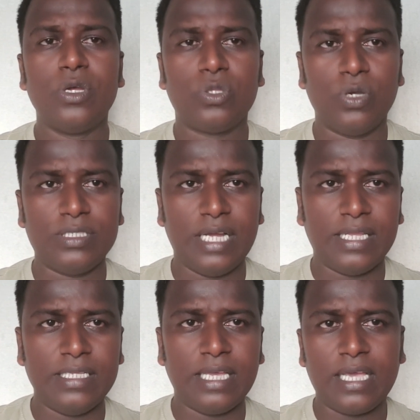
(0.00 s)
তো এই চার
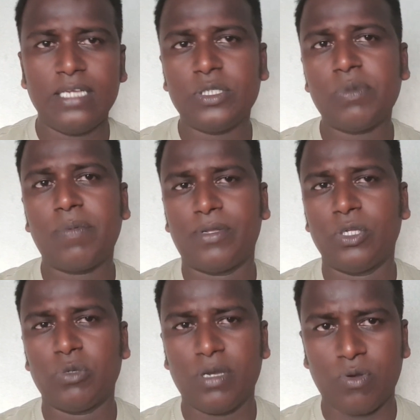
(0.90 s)
দিন থাকাকালীন সময় আপনার
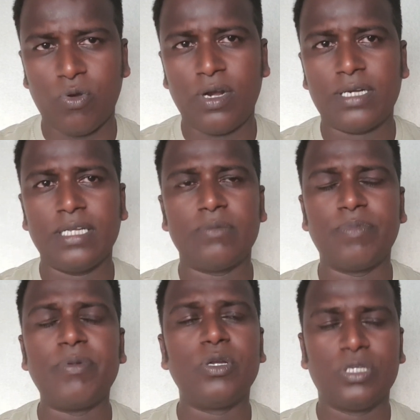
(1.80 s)
হয়তো বা করোনাটি
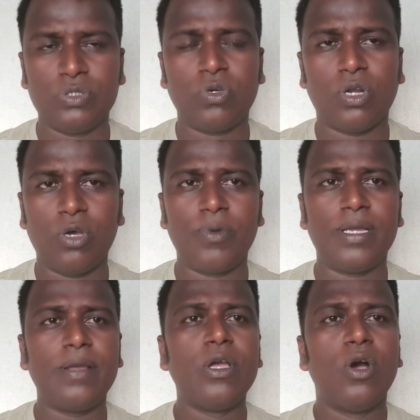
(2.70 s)
বিভিন্ন কিছু করা হবে
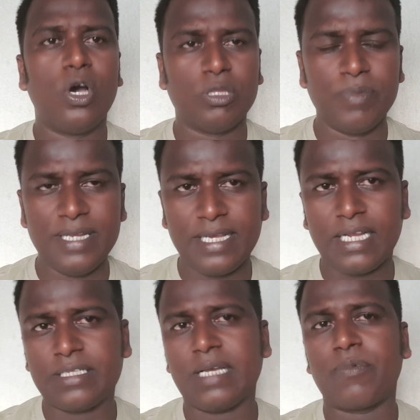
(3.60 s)
হয়তো মেডিকেল
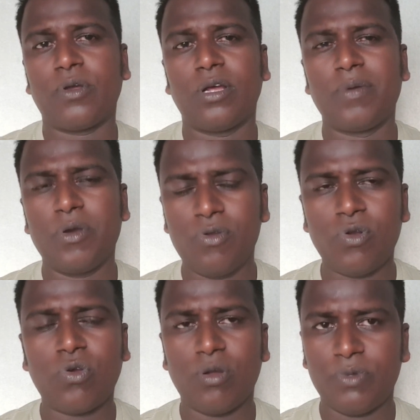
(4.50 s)
চেক আপ করা হবে
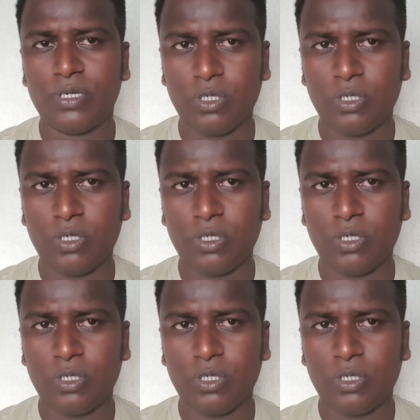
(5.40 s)
অন্যান্য কর্ম